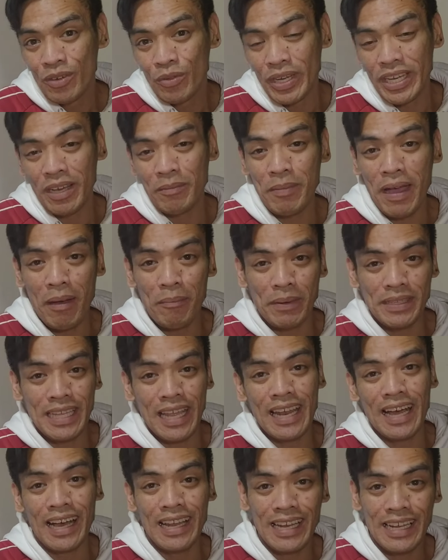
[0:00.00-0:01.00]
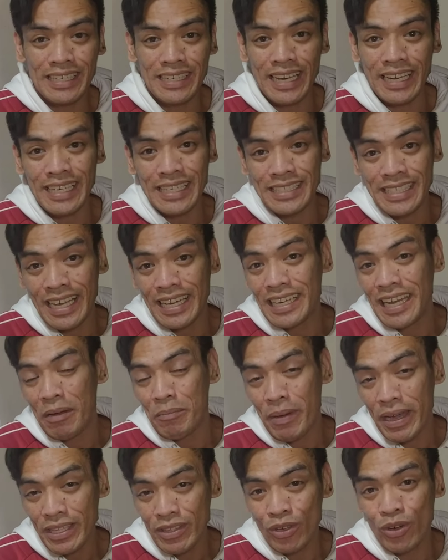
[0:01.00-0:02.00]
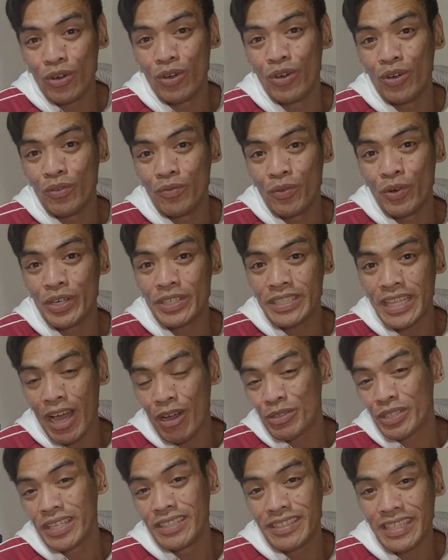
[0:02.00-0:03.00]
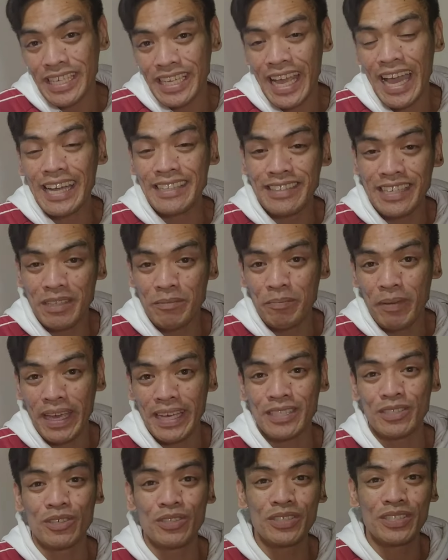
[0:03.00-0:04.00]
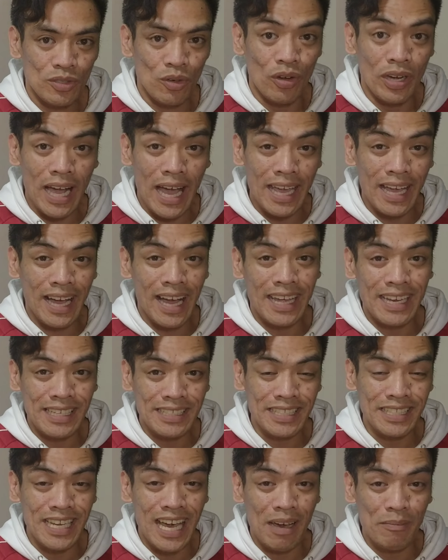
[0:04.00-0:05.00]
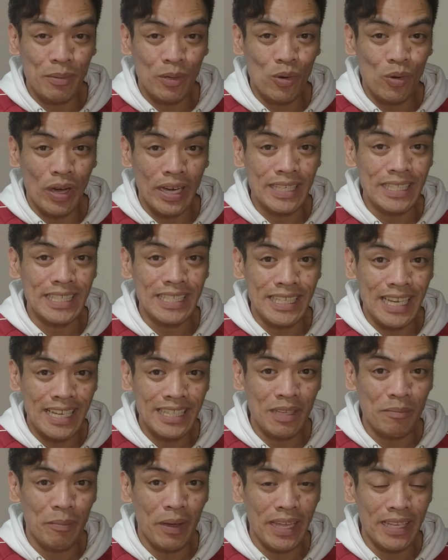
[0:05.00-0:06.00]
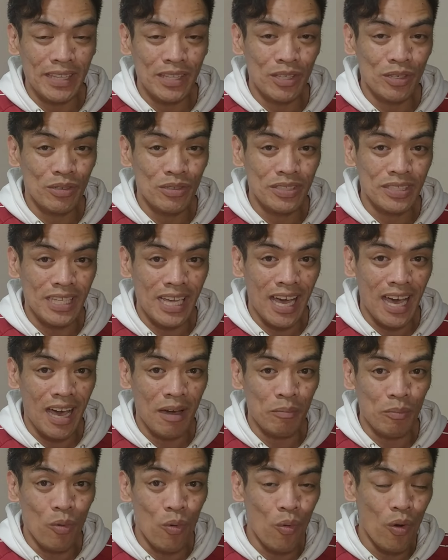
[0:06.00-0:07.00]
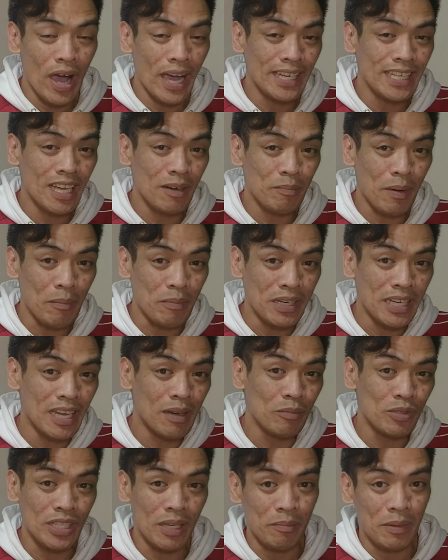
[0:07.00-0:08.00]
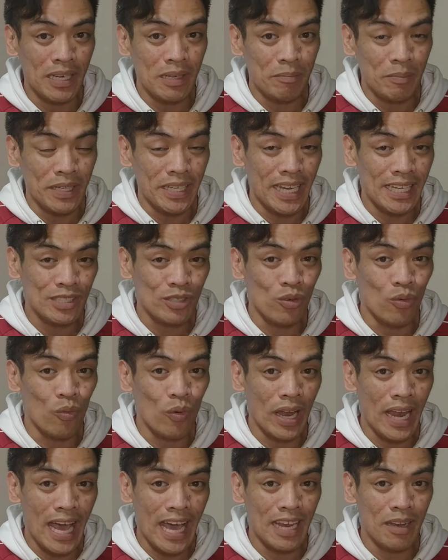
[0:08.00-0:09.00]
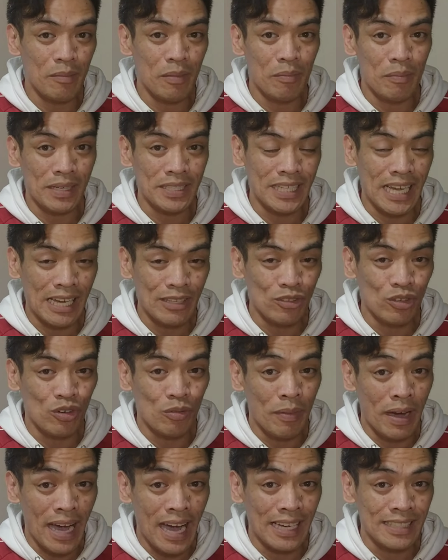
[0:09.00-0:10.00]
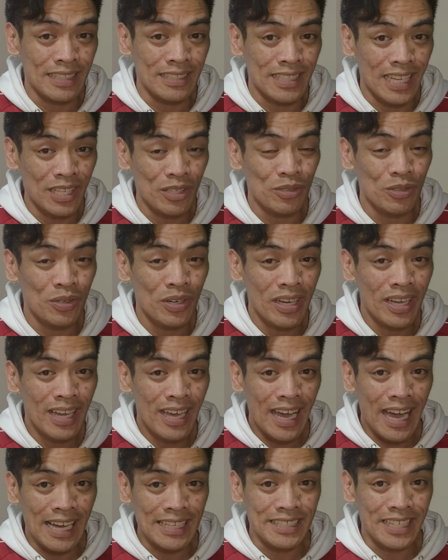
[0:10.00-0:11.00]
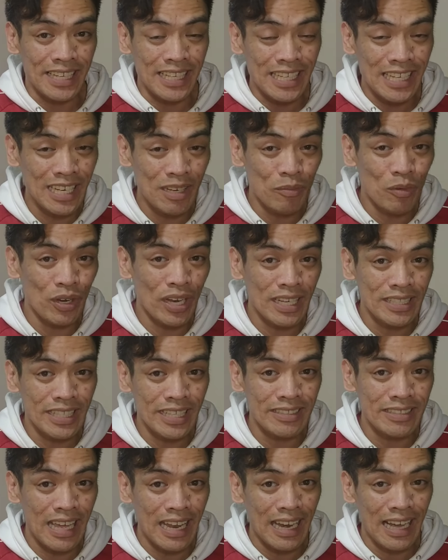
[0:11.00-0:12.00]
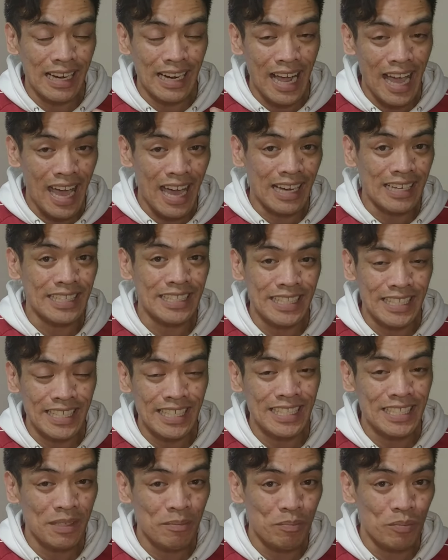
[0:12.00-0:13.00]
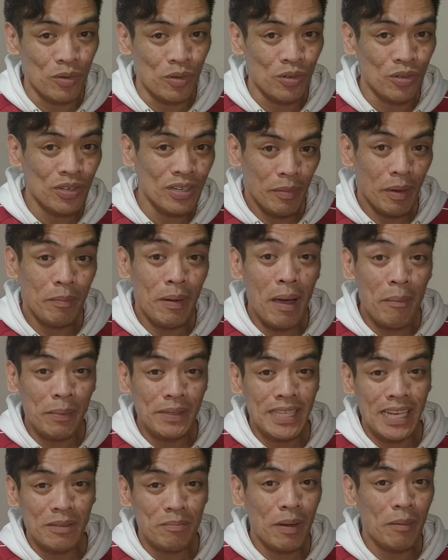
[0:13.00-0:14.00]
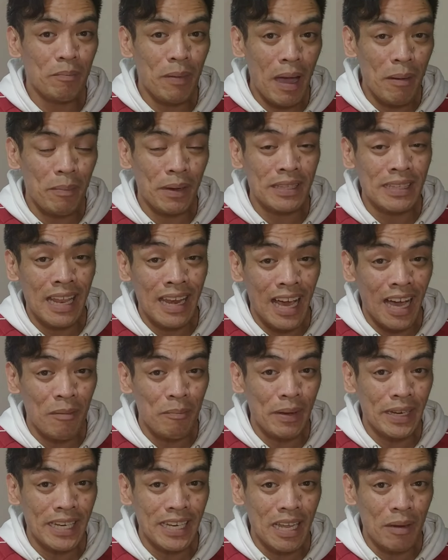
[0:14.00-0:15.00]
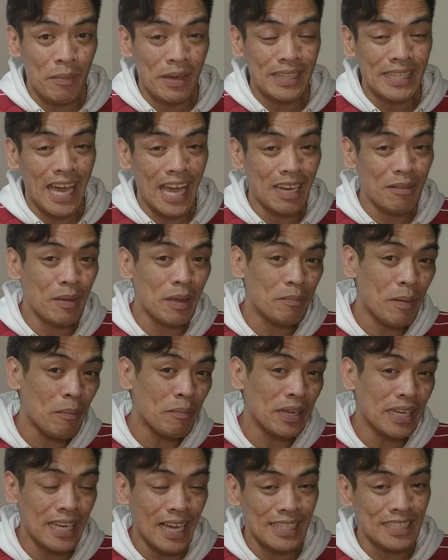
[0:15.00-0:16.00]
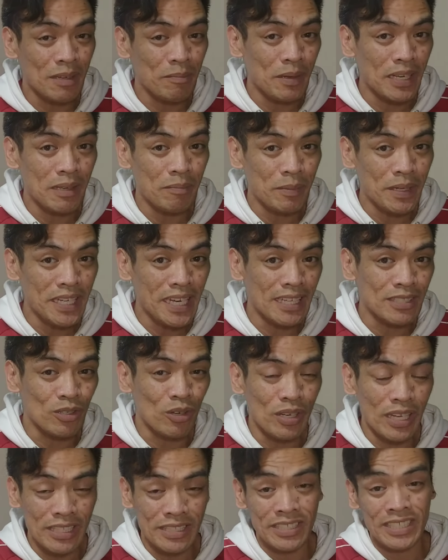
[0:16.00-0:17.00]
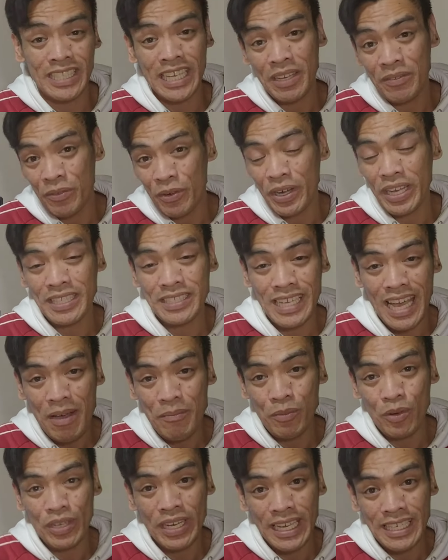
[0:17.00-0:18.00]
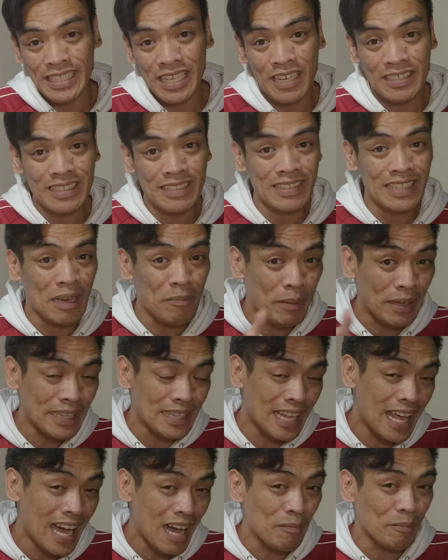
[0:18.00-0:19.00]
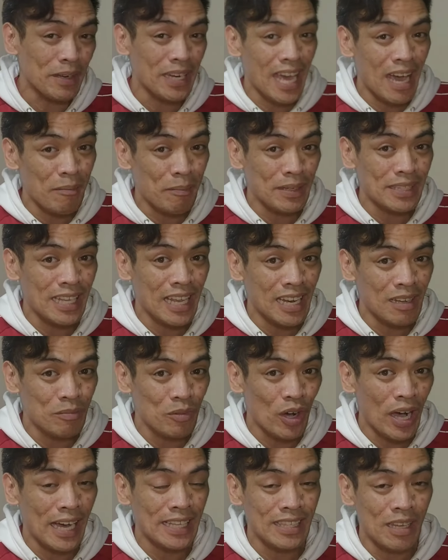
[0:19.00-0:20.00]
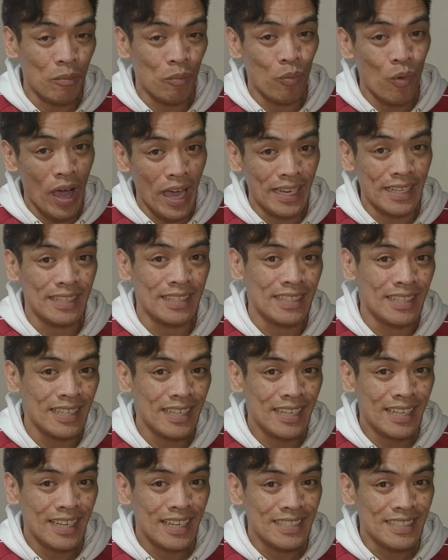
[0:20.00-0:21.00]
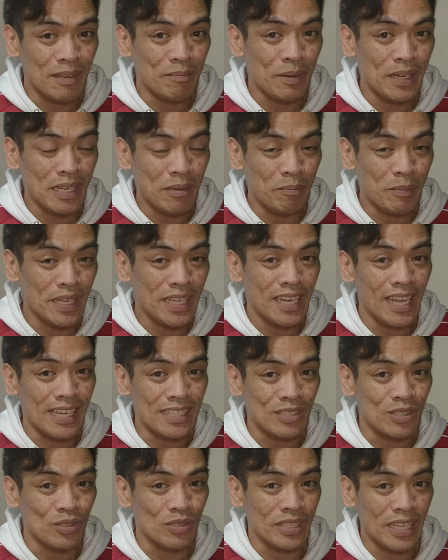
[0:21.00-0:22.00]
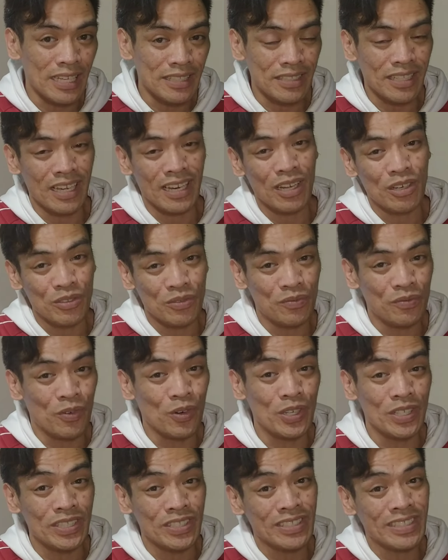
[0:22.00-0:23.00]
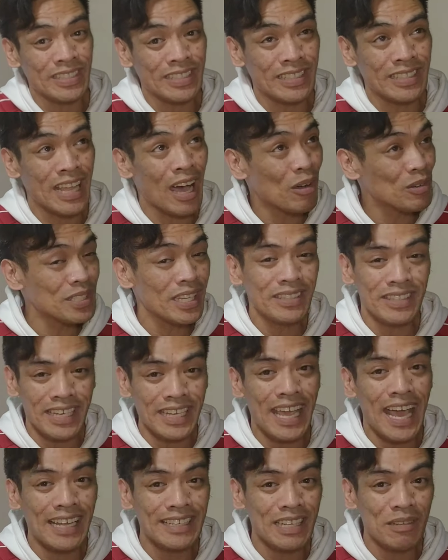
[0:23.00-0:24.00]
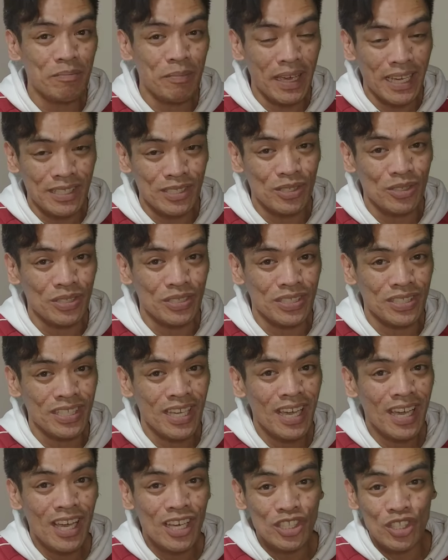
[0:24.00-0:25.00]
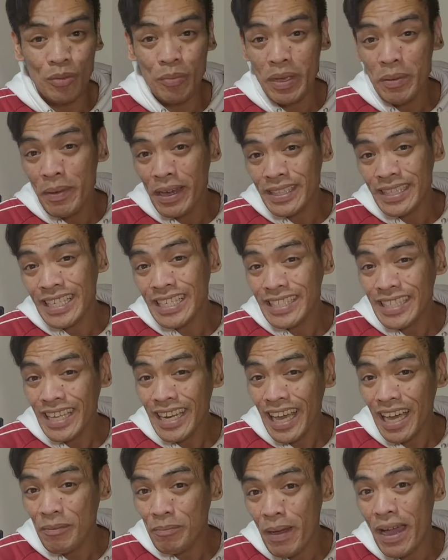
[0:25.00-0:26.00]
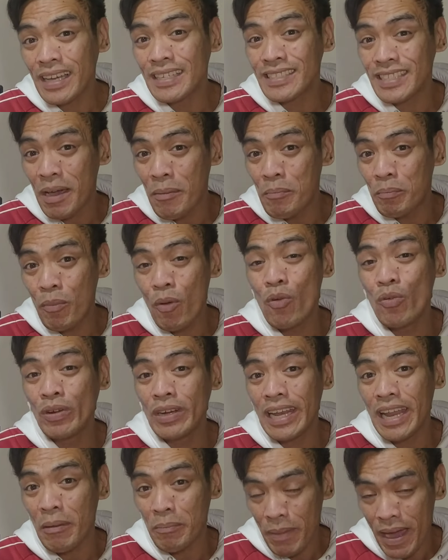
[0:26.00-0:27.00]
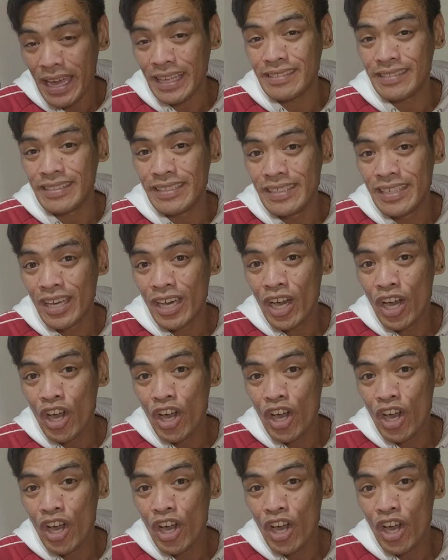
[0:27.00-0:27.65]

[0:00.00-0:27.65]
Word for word: Well, nagpapadala ka lang ng isang lapad o 4,300 pesos. So, gaya nga ng sinabi ko kanina, depende yun sa buhay ng pamilya mo sa Pilipinas kung wala namang masyadong umaasa sa'yo at sarili mo lang din talaga ang iniisip mo, magpapadala at magpapadala ka pa rin naman dahil may pamilya ka sa Pilipinas. So let's say for example na isang lapad lang pinapadala mo kada buwan sa Pilipinas. So that's around 4,300 pesos. So may matitira ka pang 10 lapad